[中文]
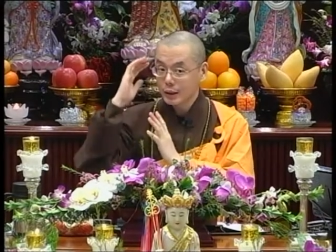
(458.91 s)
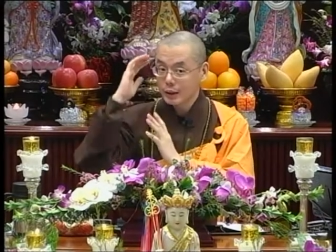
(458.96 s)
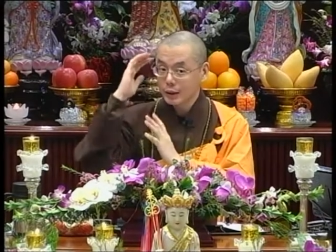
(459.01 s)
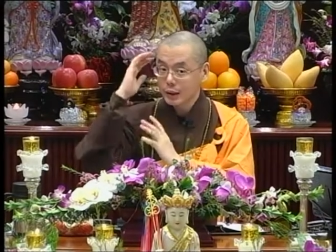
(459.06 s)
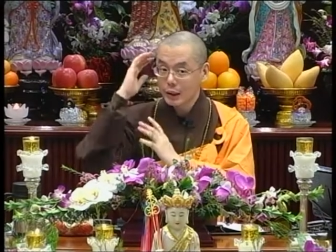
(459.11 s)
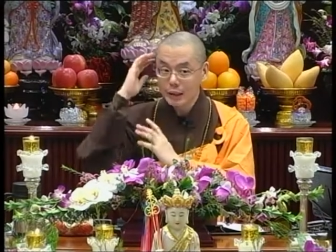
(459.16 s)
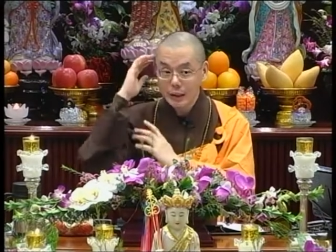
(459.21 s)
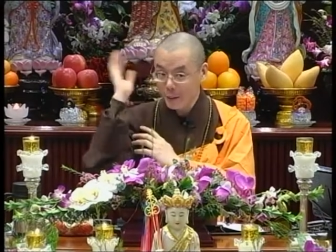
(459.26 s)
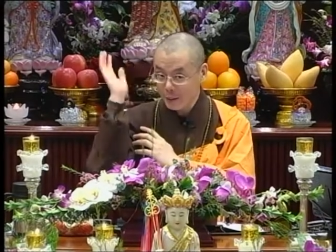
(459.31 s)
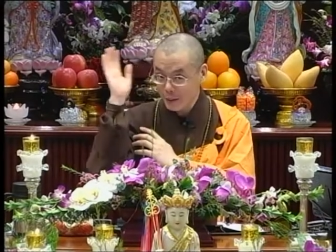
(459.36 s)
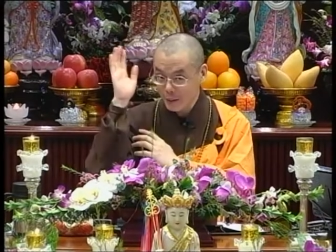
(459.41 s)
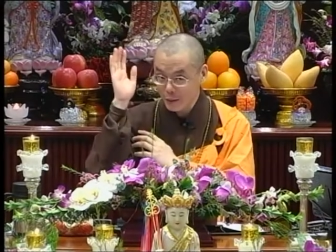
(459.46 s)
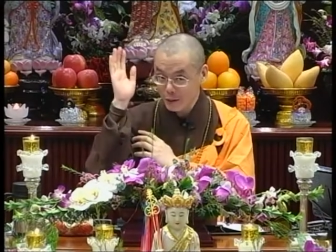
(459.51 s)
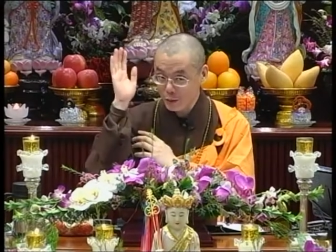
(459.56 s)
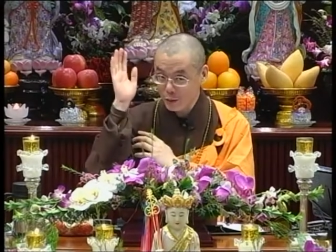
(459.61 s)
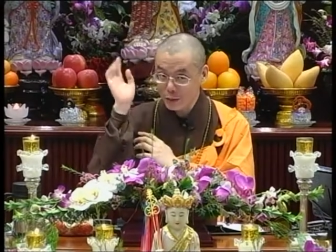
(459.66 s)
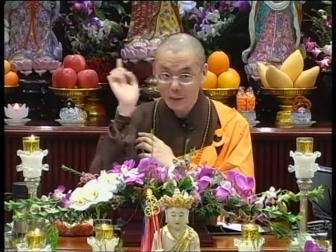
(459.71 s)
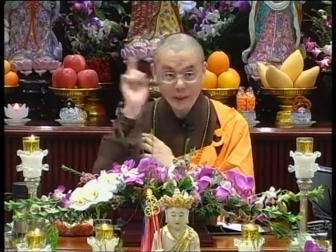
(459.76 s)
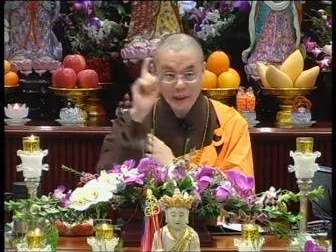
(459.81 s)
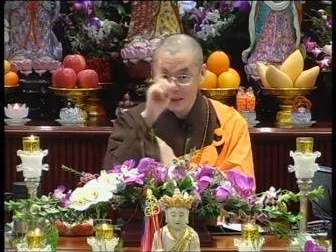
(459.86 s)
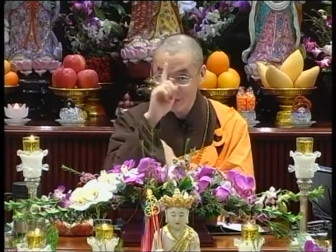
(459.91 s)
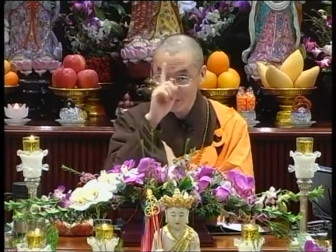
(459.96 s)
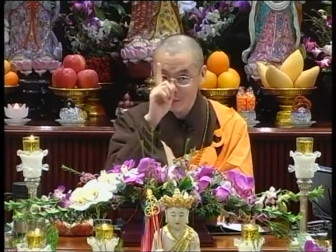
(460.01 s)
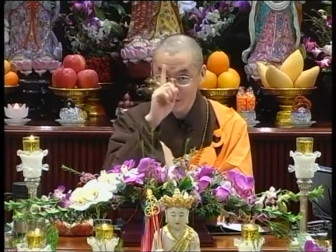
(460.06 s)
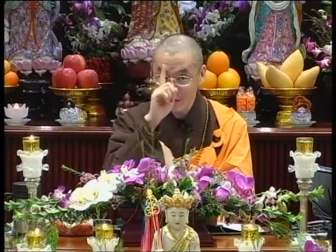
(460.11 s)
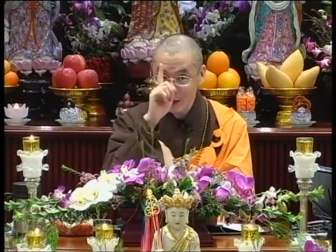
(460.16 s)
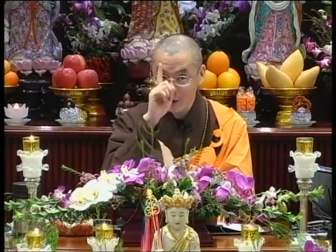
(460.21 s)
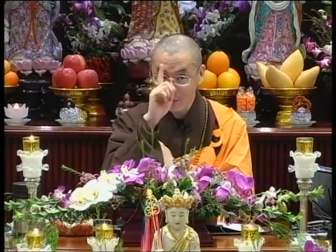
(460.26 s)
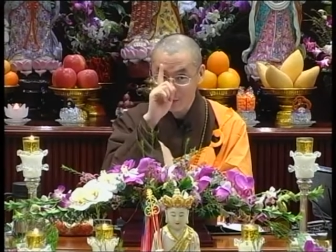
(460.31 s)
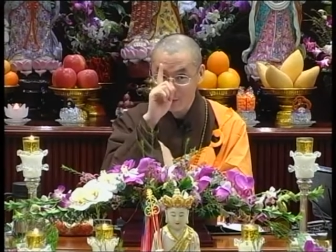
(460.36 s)
念大悲神咒一定是佛
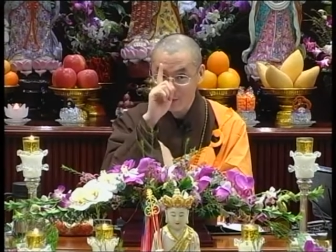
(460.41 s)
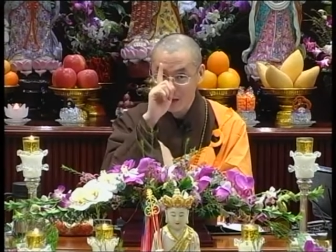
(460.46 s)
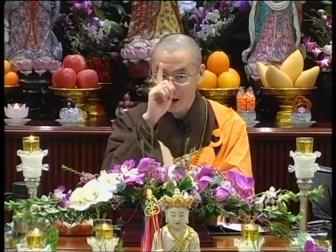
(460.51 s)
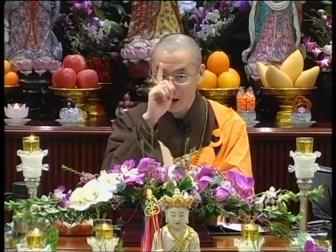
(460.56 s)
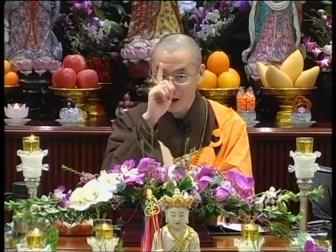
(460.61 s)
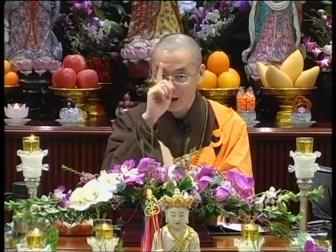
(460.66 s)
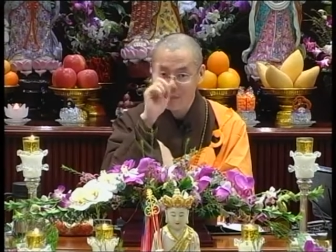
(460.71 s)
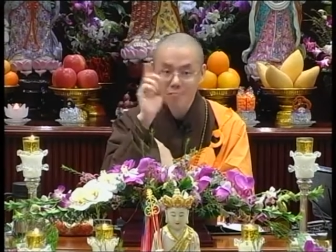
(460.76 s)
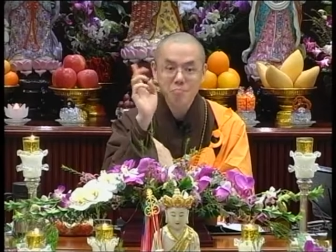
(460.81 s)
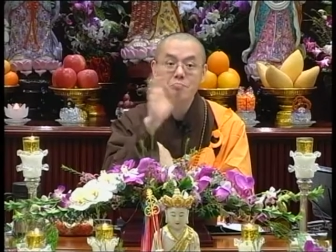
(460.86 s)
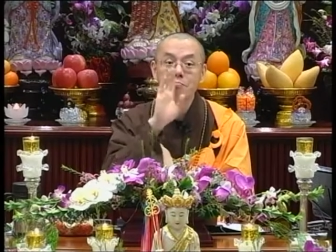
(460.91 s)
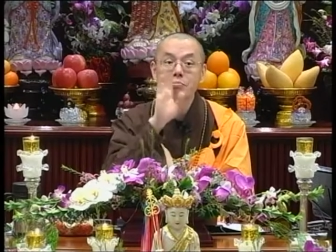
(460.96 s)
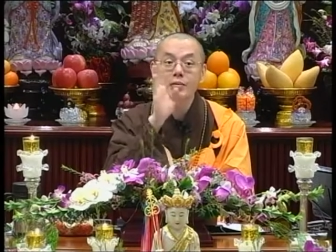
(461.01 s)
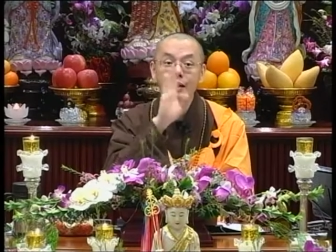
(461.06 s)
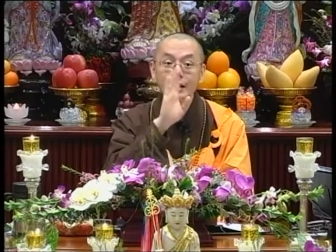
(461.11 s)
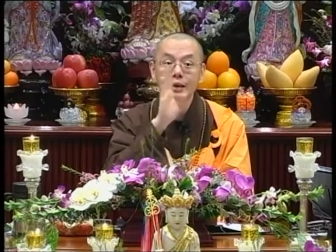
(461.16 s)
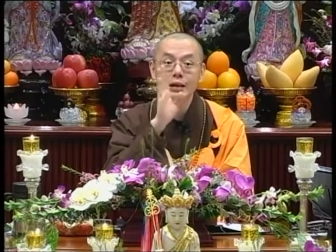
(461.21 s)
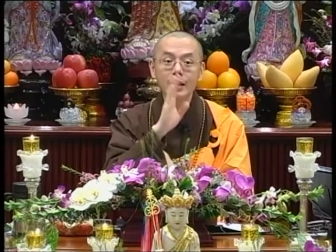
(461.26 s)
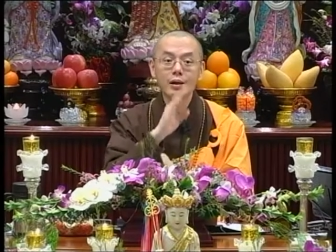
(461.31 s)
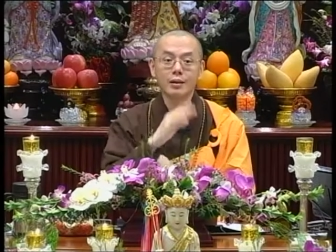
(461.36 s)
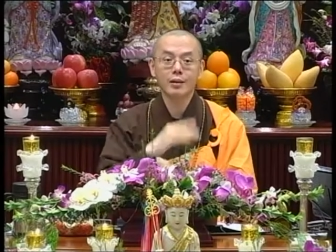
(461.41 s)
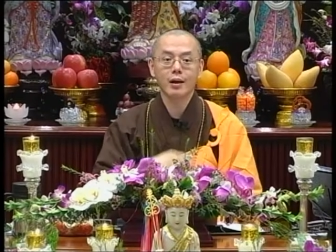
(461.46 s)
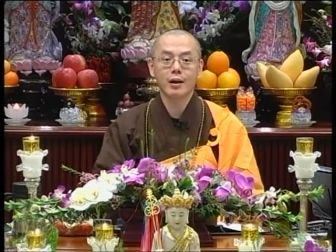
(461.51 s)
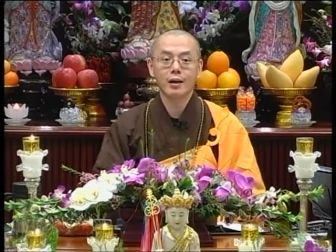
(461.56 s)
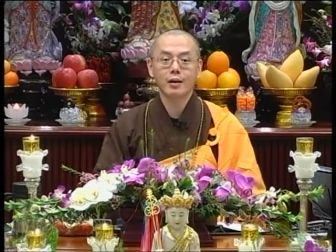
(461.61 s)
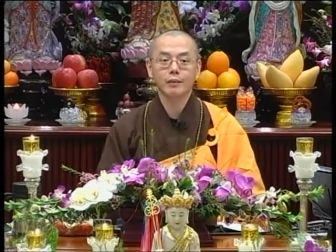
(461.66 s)
教徒吗？不一定的。